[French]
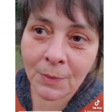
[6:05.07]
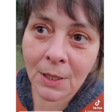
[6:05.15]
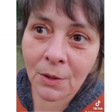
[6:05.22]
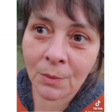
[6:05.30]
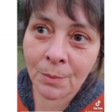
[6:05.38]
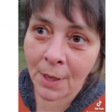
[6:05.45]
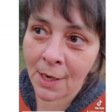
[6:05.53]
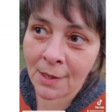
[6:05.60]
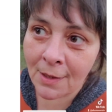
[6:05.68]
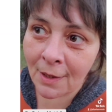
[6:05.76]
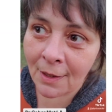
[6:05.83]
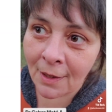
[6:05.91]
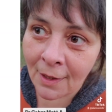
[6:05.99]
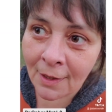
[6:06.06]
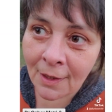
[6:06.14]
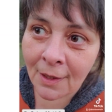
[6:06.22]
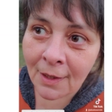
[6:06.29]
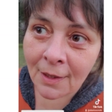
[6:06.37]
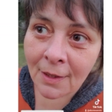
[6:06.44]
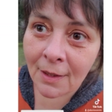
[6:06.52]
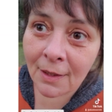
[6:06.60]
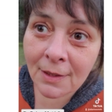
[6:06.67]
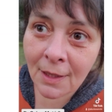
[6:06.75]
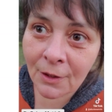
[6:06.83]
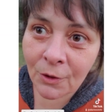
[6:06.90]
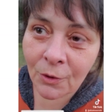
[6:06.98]
mais il en parle
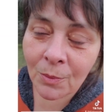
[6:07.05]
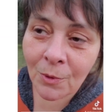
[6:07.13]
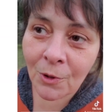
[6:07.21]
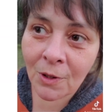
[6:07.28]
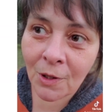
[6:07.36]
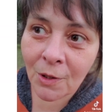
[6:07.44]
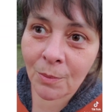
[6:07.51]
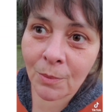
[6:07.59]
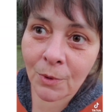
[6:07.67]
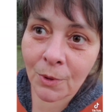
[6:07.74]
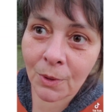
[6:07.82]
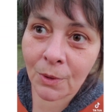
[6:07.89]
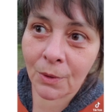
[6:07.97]
exactement comme, euh,